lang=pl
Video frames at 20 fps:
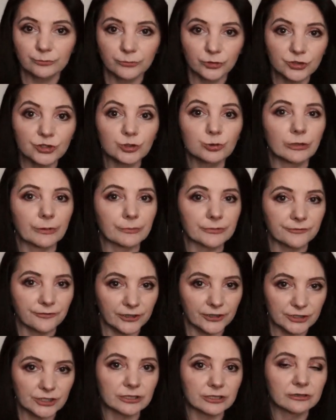Moczyłam
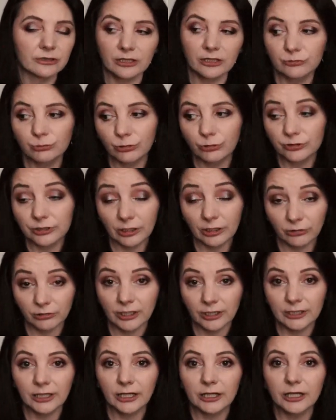twarz na dłonie
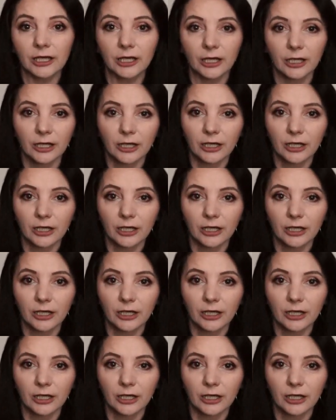olejek,